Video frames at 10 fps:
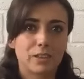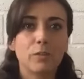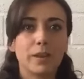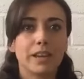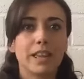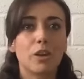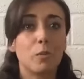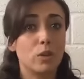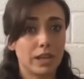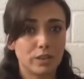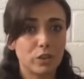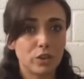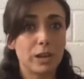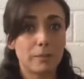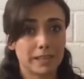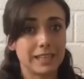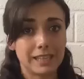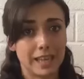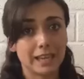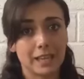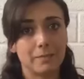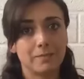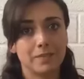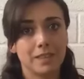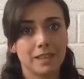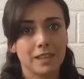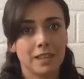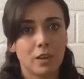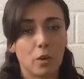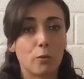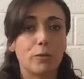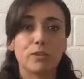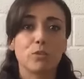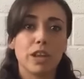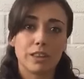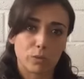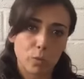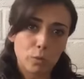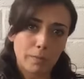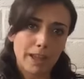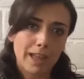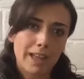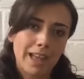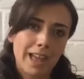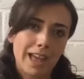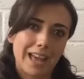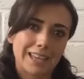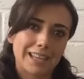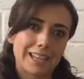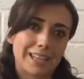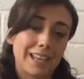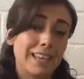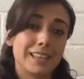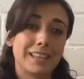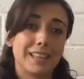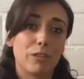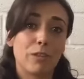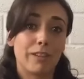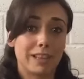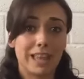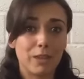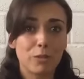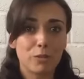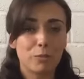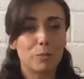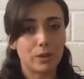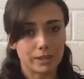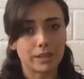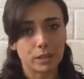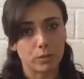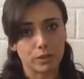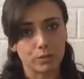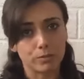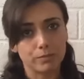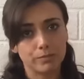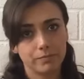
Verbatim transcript: Esto me queda como lección y aprendizaje. Ofrezco una disculpa a quienes se hayan sentido afectados por esta situación.